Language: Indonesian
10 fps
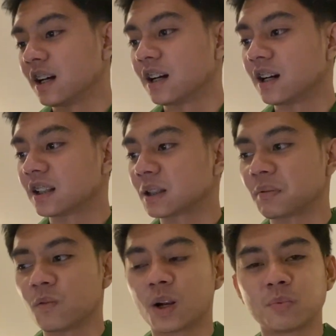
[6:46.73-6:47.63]
Uh,
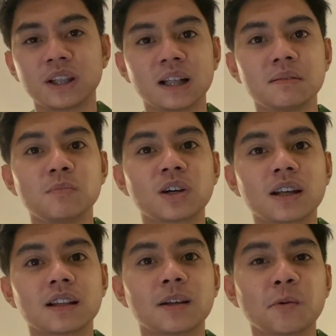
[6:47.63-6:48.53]
tapi walaupun dia lebih
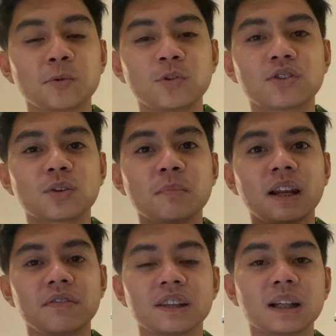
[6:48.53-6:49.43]
murah, justru
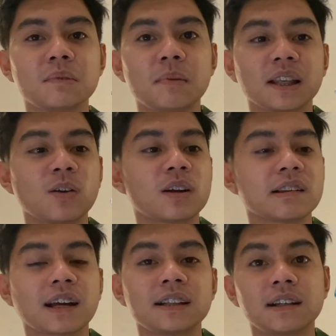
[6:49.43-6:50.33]
benefitnya lebih banyak gue
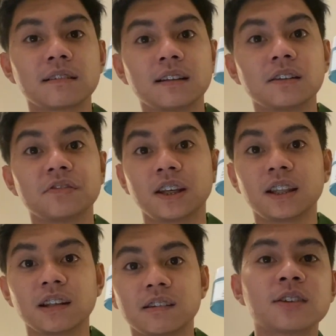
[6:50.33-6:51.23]
rasakan dari Skintific
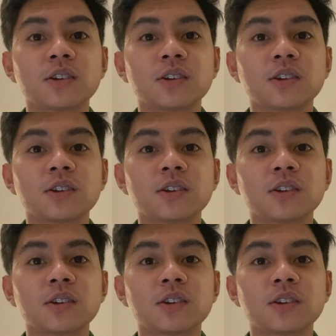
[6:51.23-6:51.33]
ini sih.